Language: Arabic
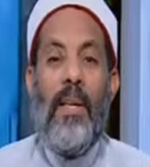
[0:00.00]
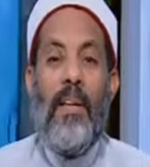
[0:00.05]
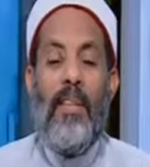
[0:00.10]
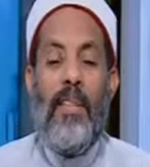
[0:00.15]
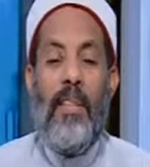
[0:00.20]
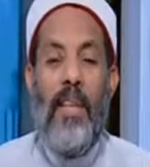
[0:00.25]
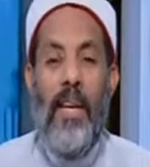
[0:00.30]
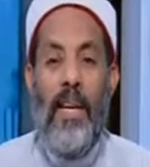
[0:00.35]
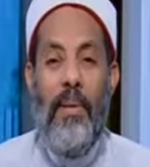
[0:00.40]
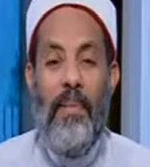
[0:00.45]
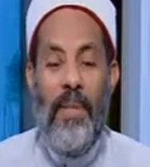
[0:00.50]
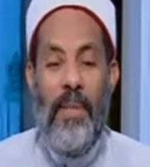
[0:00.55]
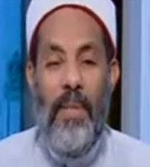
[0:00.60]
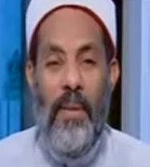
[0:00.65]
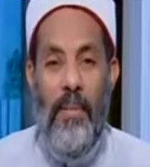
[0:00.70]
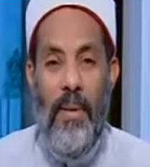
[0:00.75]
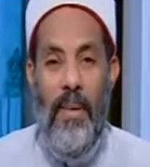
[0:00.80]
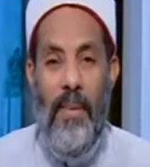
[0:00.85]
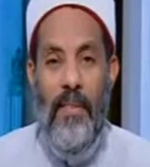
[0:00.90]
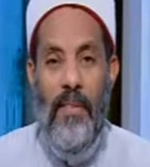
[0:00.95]
ذهب
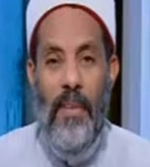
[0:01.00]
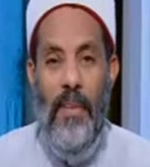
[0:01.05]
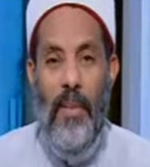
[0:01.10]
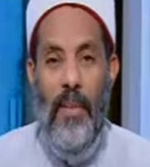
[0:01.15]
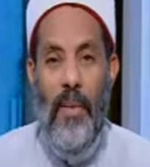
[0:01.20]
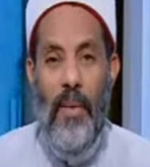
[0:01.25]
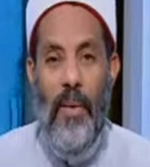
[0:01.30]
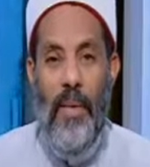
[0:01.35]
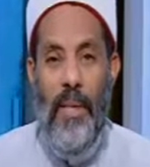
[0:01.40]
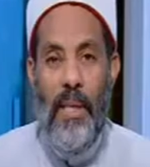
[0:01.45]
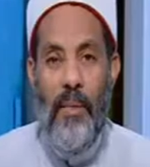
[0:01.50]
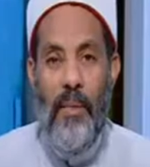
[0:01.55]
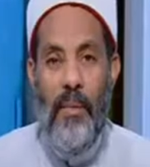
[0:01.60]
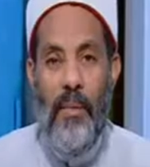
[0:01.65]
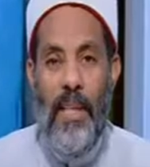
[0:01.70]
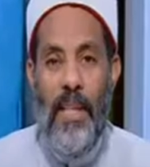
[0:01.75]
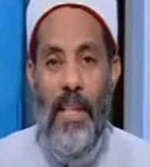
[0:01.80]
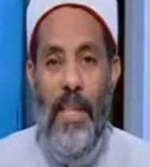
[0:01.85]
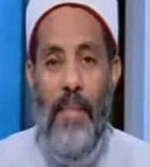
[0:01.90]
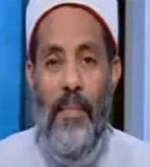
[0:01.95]
النبي صلى الله عليه
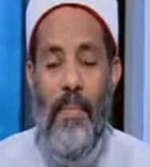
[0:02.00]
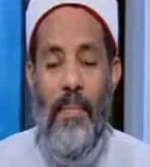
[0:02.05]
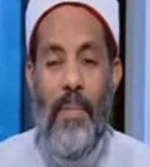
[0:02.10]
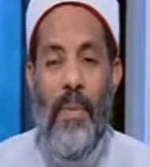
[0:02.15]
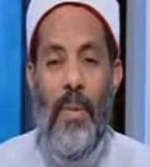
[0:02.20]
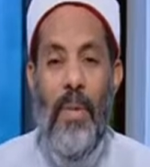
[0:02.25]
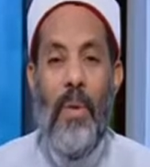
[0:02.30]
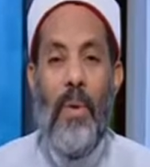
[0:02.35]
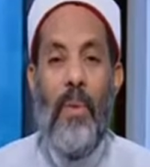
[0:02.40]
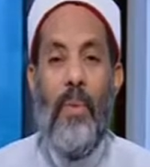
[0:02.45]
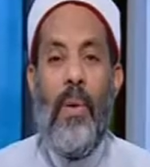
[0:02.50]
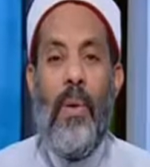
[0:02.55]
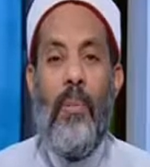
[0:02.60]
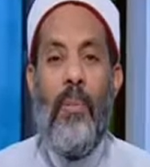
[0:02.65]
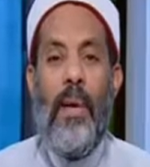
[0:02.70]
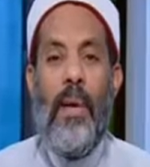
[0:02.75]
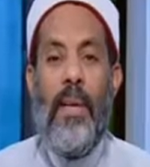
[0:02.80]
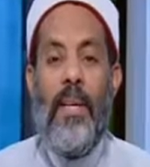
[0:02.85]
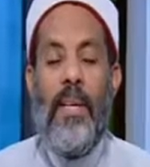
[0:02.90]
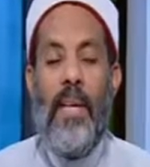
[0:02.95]
وسلم
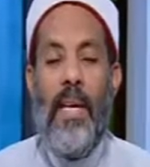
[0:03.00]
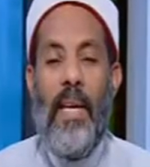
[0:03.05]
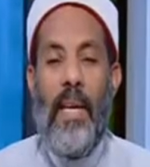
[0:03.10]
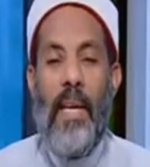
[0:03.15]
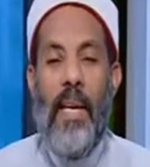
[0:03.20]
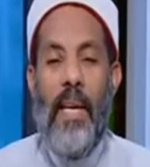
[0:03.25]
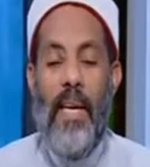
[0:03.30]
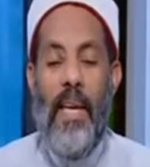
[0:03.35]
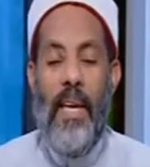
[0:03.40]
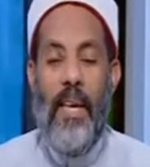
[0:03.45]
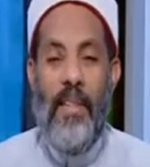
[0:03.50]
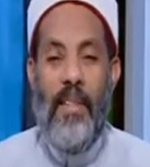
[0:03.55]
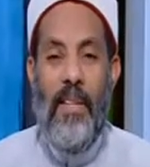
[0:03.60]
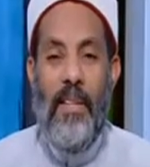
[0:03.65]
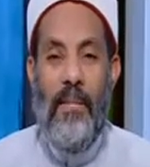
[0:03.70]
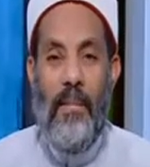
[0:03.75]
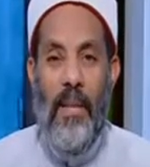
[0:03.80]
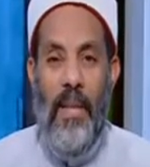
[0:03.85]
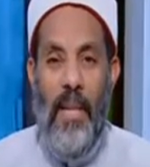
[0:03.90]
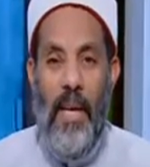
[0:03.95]
وبقي هذا
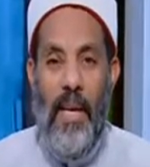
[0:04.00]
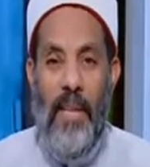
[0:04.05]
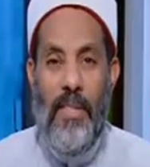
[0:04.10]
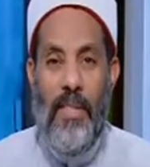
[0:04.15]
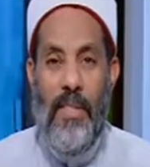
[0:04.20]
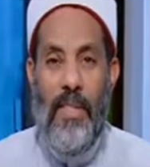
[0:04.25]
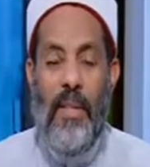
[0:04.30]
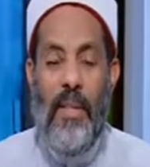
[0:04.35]
المنهج